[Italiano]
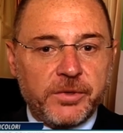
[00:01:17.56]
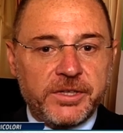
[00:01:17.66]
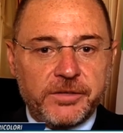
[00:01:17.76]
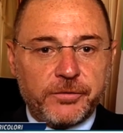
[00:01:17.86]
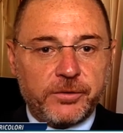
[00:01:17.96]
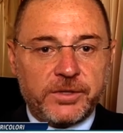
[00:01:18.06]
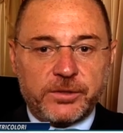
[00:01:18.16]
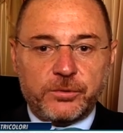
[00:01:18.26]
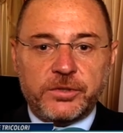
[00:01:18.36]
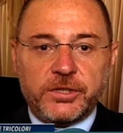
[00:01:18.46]
quindi di fronte a
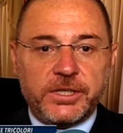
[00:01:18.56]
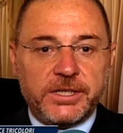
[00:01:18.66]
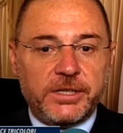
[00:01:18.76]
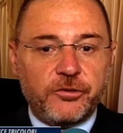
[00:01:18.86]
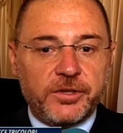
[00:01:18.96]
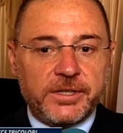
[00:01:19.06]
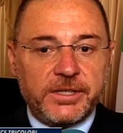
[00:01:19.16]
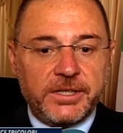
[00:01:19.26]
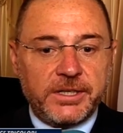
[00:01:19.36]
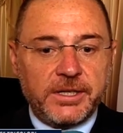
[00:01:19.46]
tutti i
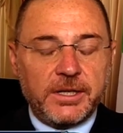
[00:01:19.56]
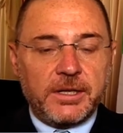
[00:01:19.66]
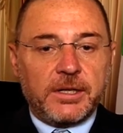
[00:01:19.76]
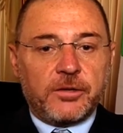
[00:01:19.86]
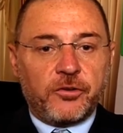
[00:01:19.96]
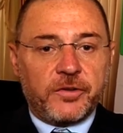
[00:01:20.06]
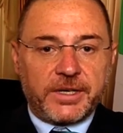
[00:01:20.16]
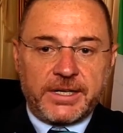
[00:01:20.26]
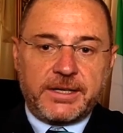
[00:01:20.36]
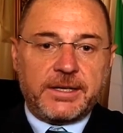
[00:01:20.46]
cittadini, ci
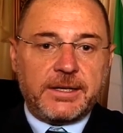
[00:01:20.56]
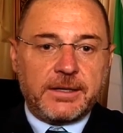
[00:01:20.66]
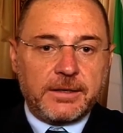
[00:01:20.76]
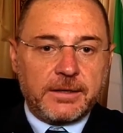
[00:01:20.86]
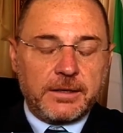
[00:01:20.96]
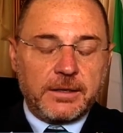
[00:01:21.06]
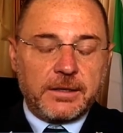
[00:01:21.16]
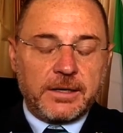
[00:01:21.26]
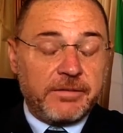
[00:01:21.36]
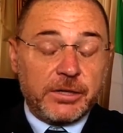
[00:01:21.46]
sarà
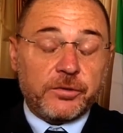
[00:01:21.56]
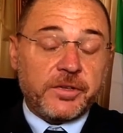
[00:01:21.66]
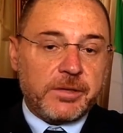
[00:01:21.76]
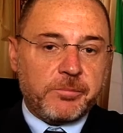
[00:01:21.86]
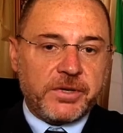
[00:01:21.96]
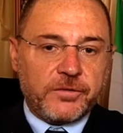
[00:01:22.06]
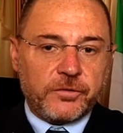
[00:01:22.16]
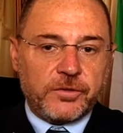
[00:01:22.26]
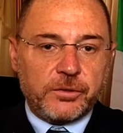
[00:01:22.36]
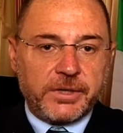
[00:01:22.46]
L'evento sarà
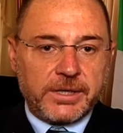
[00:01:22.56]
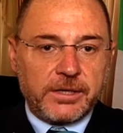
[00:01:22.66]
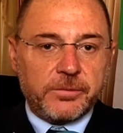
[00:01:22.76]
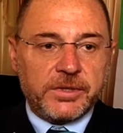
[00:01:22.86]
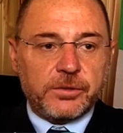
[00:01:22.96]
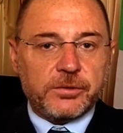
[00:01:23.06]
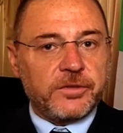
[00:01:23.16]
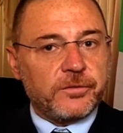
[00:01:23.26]
impreziosito anche, come detto, dai